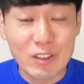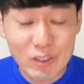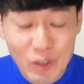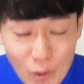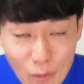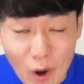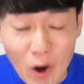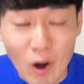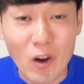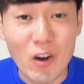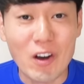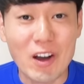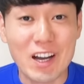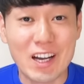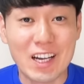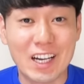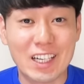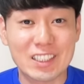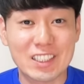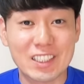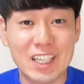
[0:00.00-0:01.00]
どうも
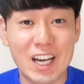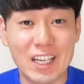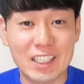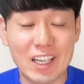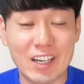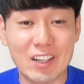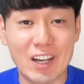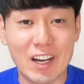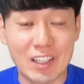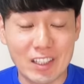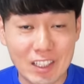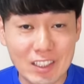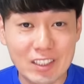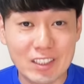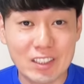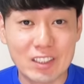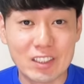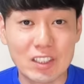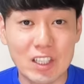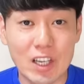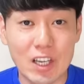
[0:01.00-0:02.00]
梶ヶ谷拓也で
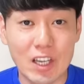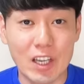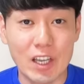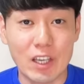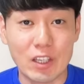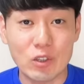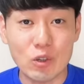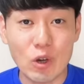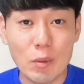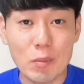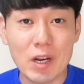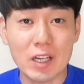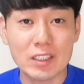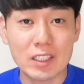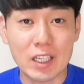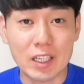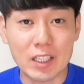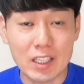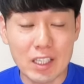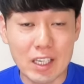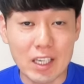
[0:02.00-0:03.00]
す、えー、今日は皆
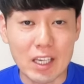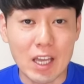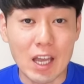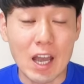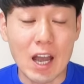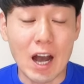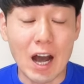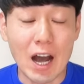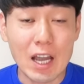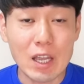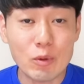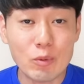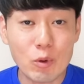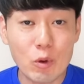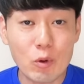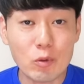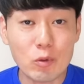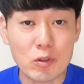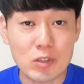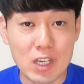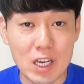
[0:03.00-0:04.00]
さんに
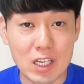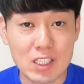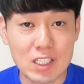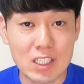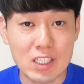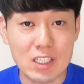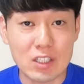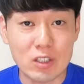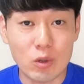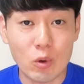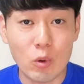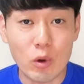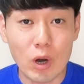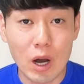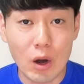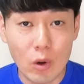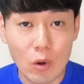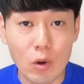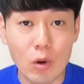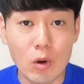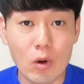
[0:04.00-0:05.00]
iPhone の写真動
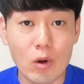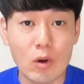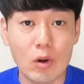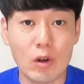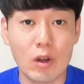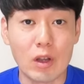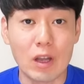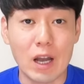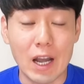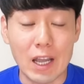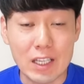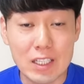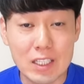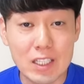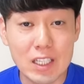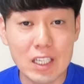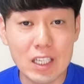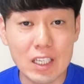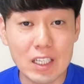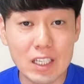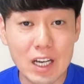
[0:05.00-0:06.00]
画を
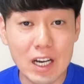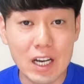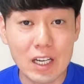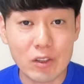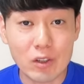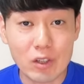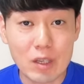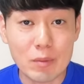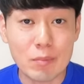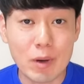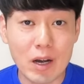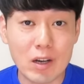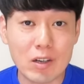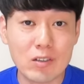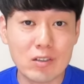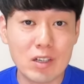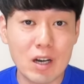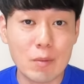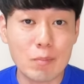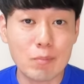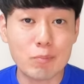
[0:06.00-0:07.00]
エスディー カードに
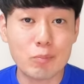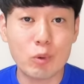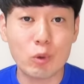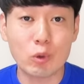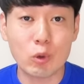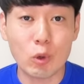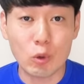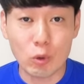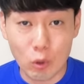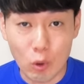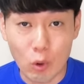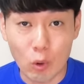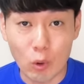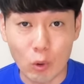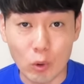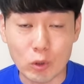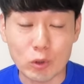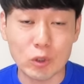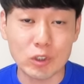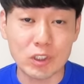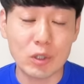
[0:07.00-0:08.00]
バックアップを取る方
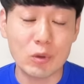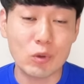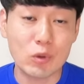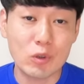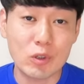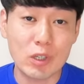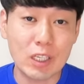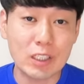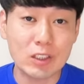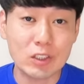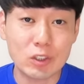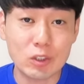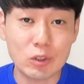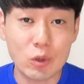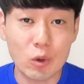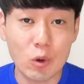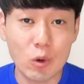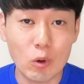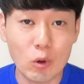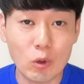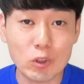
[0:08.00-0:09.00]
法、そして復元する
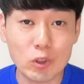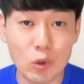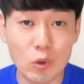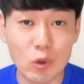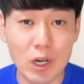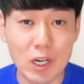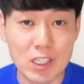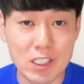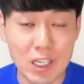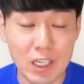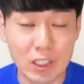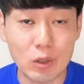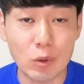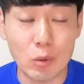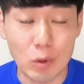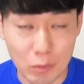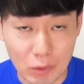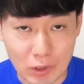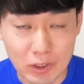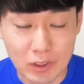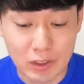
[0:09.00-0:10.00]
方法を紹介したいと
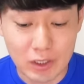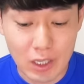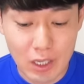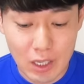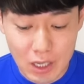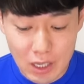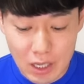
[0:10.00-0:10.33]
思います。